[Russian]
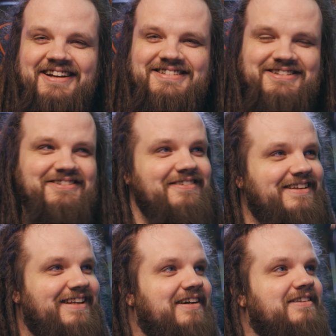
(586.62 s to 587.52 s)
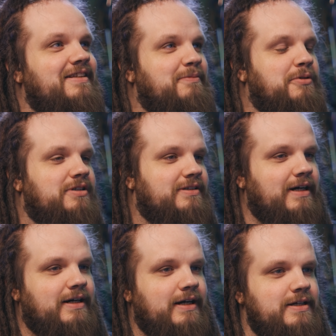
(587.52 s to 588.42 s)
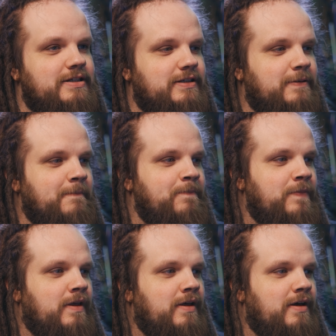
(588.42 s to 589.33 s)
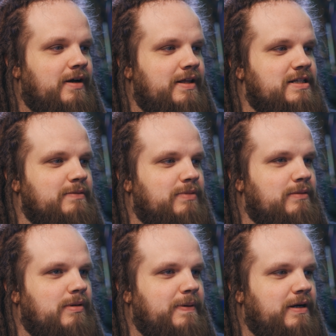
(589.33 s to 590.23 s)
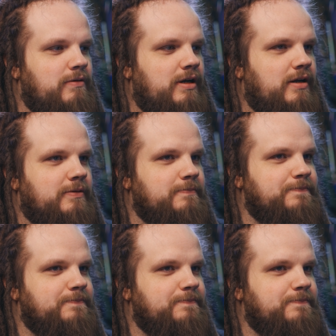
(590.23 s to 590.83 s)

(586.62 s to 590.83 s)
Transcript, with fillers: Ну нет, не будет так, конечно. Конечно, было бы прикольно.